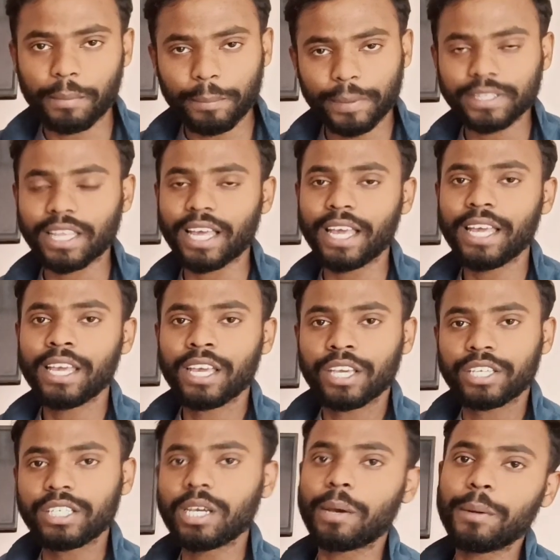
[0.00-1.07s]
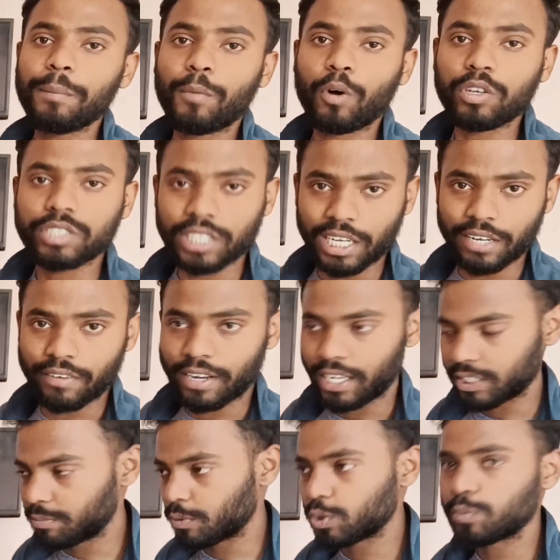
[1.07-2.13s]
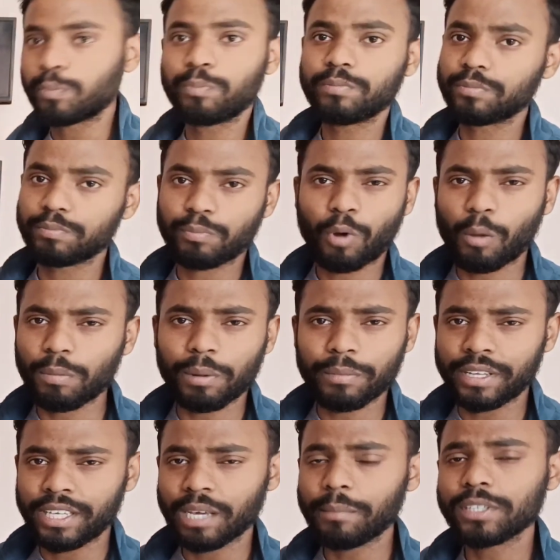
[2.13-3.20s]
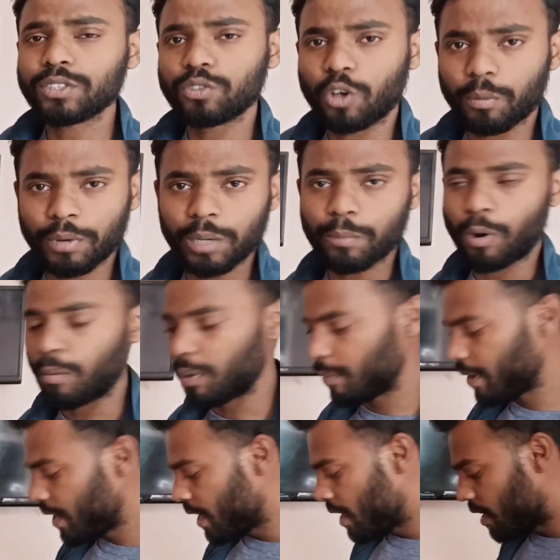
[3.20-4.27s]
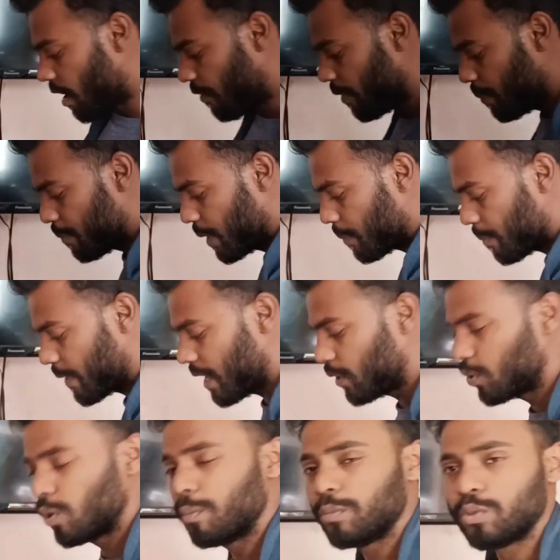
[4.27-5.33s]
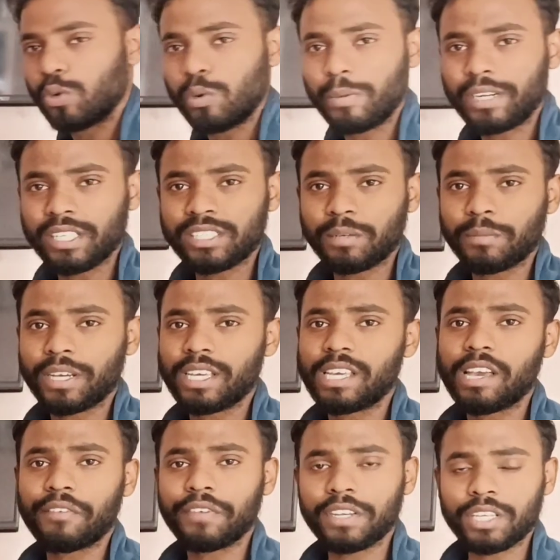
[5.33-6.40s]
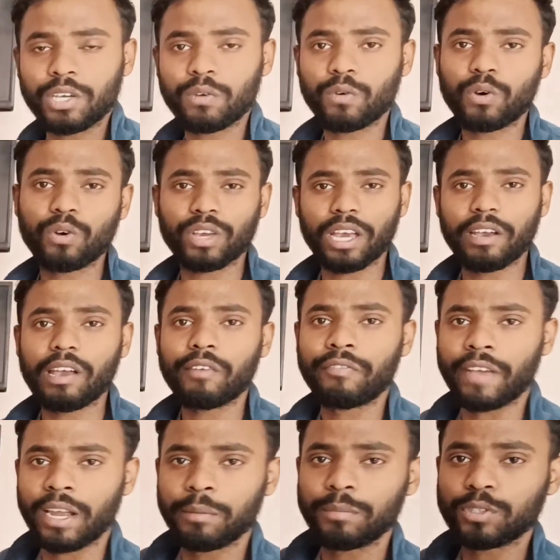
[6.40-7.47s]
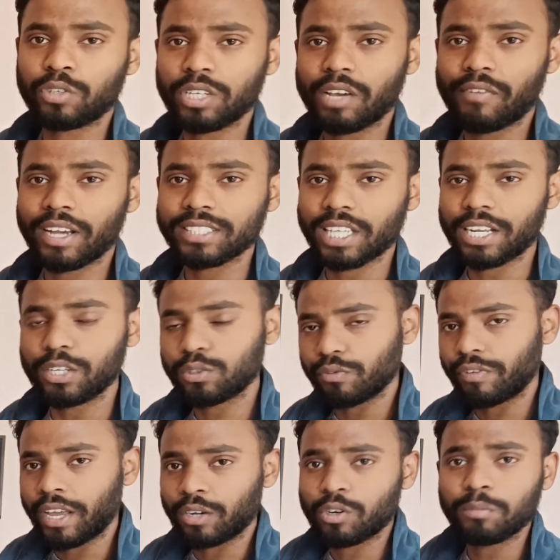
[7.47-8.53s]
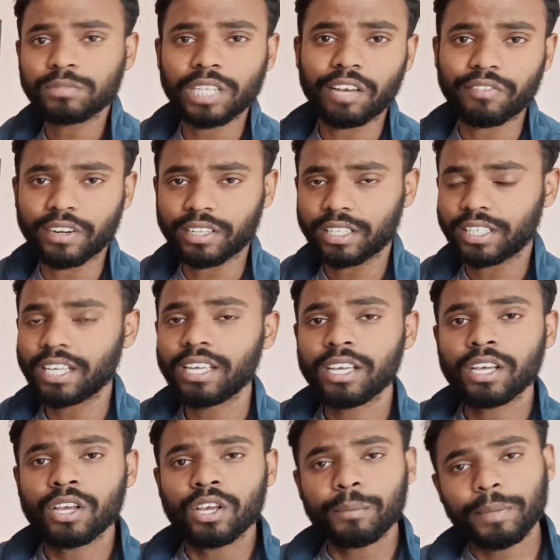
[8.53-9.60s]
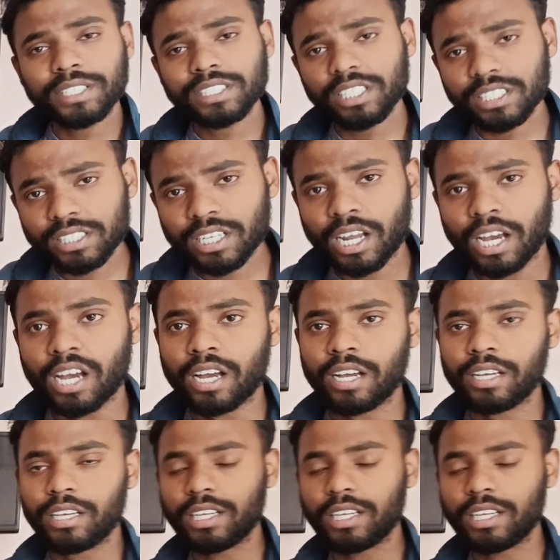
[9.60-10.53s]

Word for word: हमें पता है कि ये अभी बहुत चलने वाला है इसमें कुछ प्रॉब्लम नहीं है बस नॉर्मली प्रॉब्लम है या फिर बीफ में धूल धूल मिट्टी जम गई है या फिर ये वो हो गया है या फैन में थोड़ी आवाज़ आ रही है तो फैन को हम साफ़ कर देते हैं बस इतना